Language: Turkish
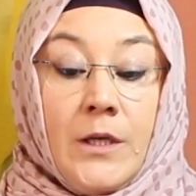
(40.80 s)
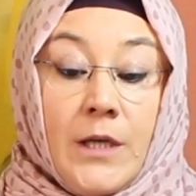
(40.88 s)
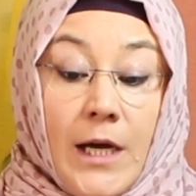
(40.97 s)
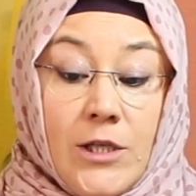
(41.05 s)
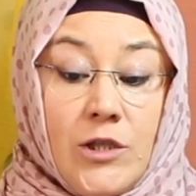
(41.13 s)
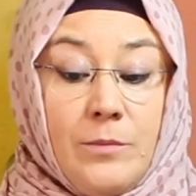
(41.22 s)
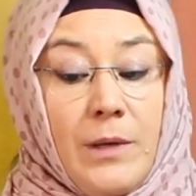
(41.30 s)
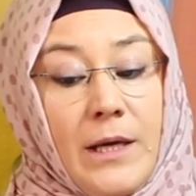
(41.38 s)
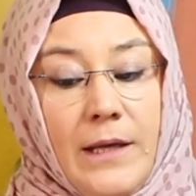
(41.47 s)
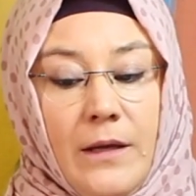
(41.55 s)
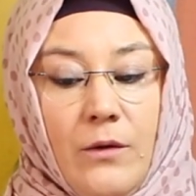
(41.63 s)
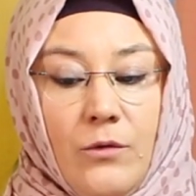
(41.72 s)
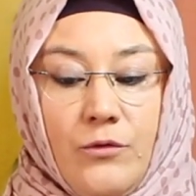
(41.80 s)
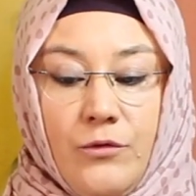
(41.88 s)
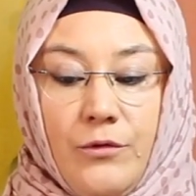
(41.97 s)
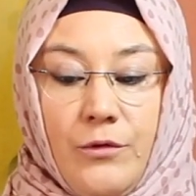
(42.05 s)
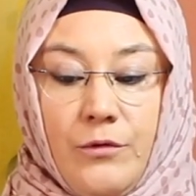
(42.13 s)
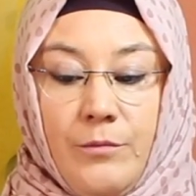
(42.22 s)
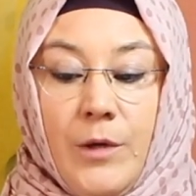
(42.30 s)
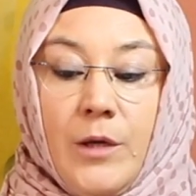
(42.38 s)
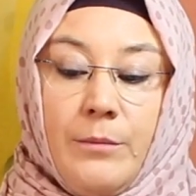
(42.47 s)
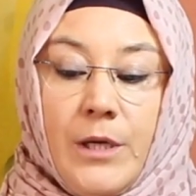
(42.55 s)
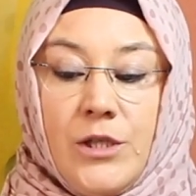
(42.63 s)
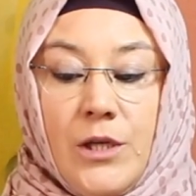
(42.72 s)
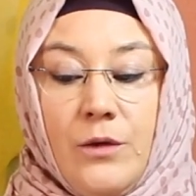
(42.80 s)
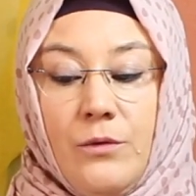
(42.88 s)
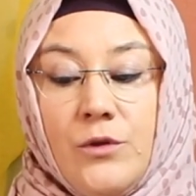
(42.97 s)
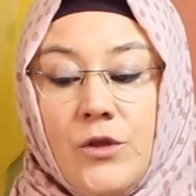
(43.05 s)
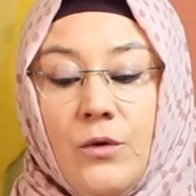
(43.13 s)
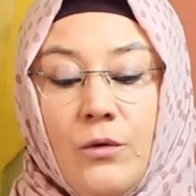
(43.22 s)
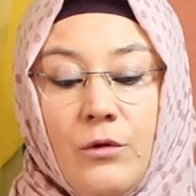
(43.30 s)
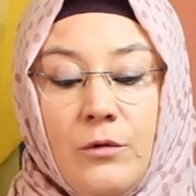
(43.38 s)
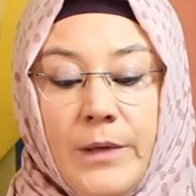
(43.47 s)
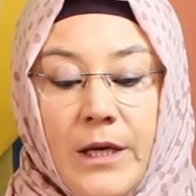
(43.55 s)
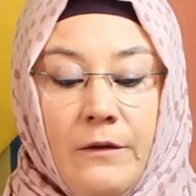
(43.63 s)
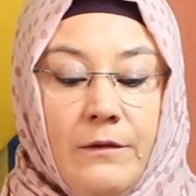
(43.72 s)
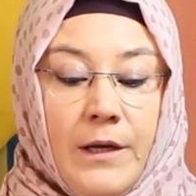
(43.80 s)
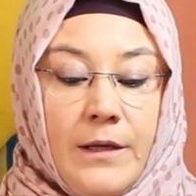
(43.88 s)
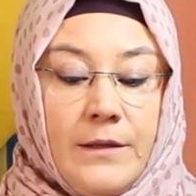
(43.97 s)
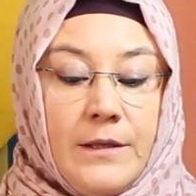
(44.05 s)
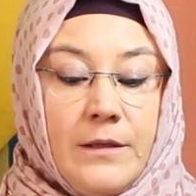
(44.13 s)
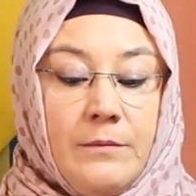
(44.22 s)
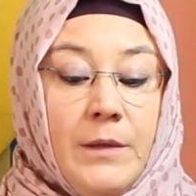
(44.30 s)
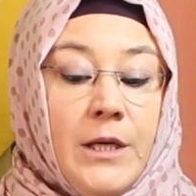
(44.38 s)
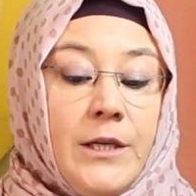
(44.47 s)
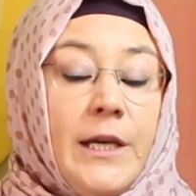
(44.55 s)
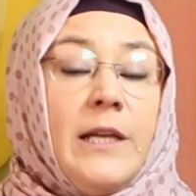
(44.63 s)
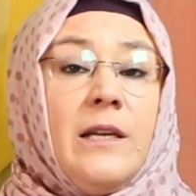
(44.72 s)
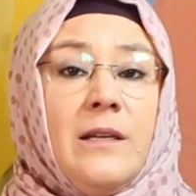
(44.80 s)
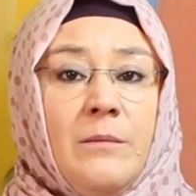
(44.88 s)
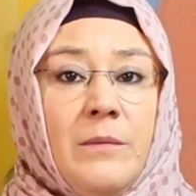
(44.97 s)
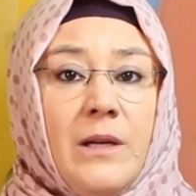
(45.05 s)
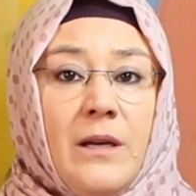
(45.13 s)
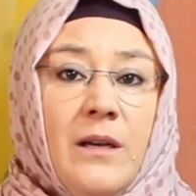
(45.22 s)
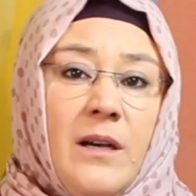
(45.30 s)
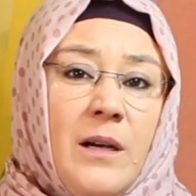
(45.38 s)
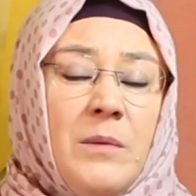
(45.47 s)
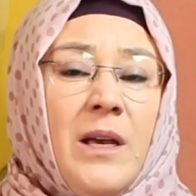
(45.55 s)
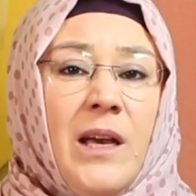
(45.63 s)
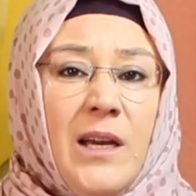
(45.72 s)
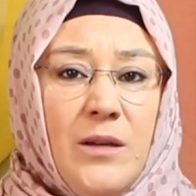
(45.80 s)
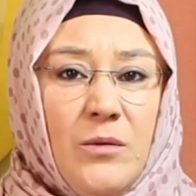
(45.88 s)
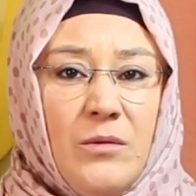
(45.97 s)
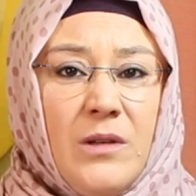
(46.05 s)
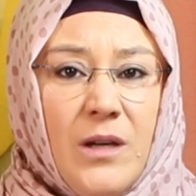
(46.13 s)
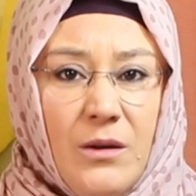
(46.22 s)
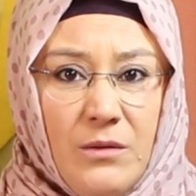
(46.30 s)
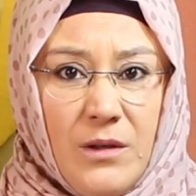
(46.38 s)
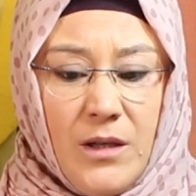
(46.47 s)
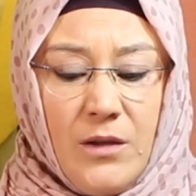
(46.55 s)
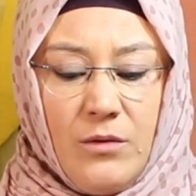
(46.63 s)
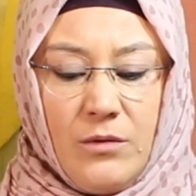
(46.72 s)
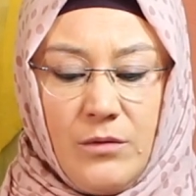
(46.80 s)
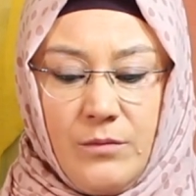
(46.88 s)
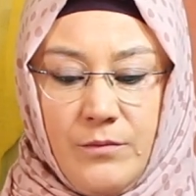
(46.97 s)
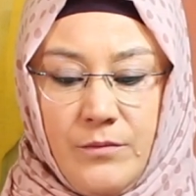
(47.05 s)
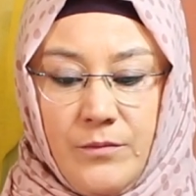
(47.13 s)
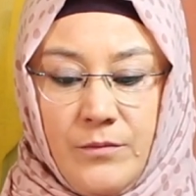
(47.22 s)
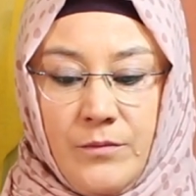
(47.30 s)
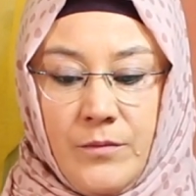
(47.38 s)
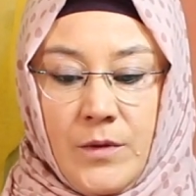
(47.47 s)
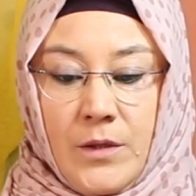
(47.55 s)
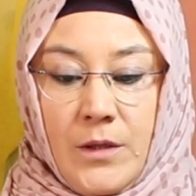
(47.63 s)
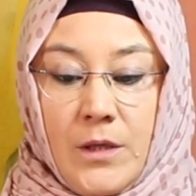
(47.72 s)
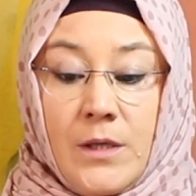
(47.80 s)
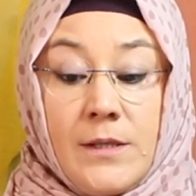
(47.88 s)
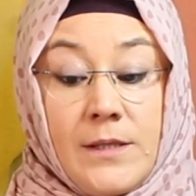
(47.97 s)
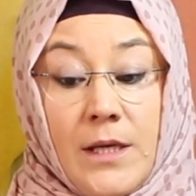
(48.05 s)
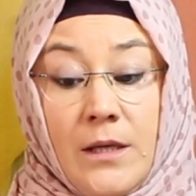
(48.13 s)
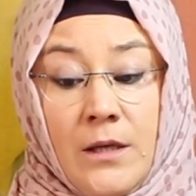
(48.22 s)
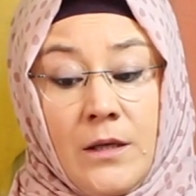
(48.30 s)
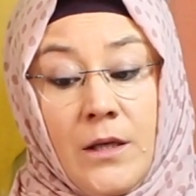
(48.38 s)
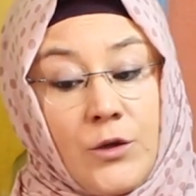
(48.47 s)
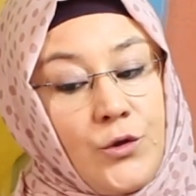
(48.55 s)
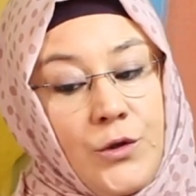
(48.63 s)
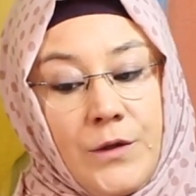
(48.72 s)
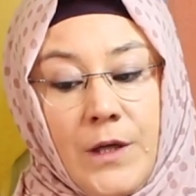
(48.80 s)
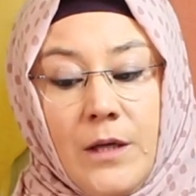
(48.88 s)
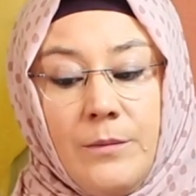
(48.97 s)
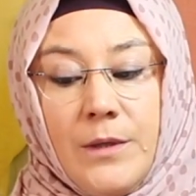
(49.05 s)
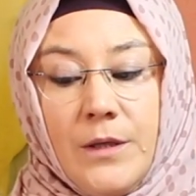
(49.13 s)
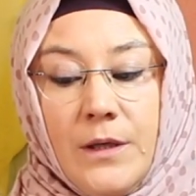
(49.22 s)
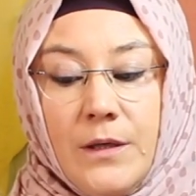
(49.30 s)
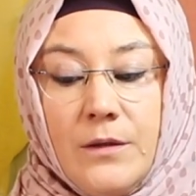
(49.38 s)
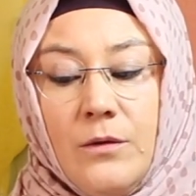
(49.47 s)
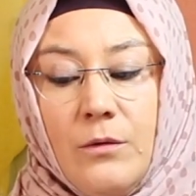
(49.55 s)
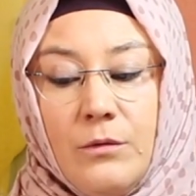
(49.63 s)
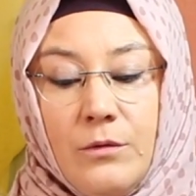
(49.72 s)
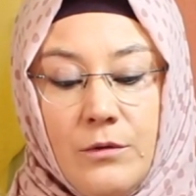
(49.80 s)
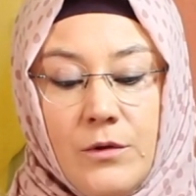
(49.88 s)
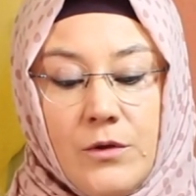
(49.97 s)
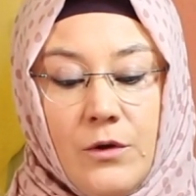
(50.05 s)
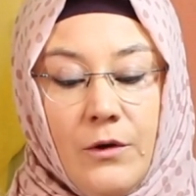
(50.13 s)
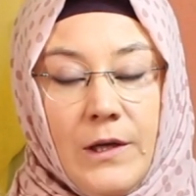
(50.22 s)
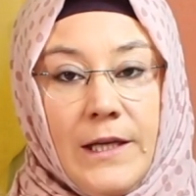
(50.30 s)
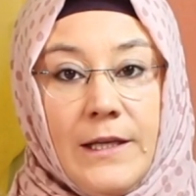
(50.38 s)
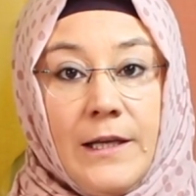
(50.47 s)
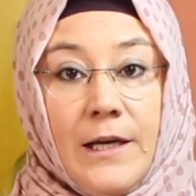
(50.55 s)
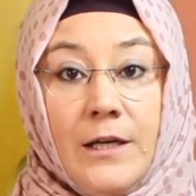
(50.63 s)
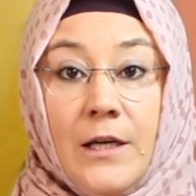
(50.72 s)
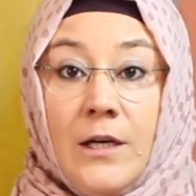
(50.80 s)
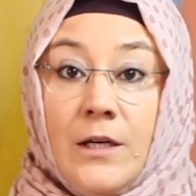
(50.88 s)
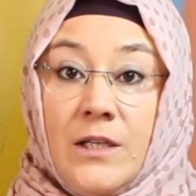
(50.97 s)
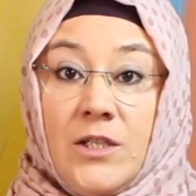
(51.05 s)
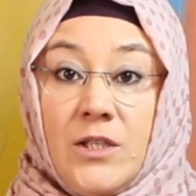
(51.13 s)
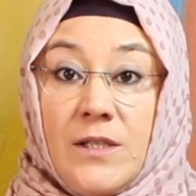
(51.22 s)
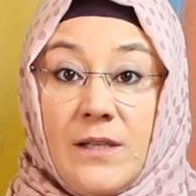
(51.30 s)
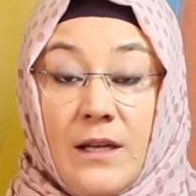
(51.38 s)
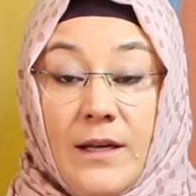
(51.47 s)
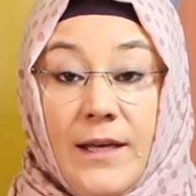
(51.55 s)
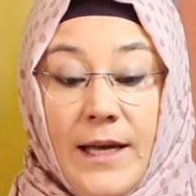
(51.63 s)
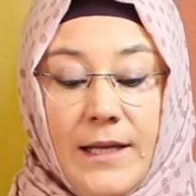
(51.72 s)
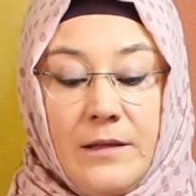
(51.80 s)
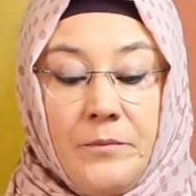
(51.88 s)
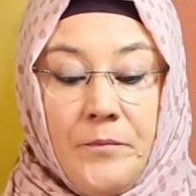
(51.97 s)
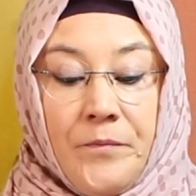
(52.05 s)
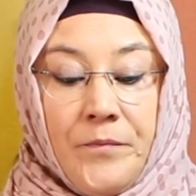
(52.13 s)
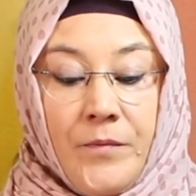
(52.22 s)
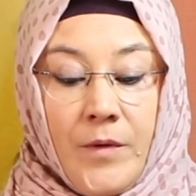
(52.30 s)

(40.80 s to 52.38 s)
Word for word: Karşı mahallede oturuyorum. Beş ay önce oğlumu evlendirdim. Gelinimle ama her gün kavga ediyorum. Senin dündar bir kadın olduğunu söylediler. İşte sana geldim.''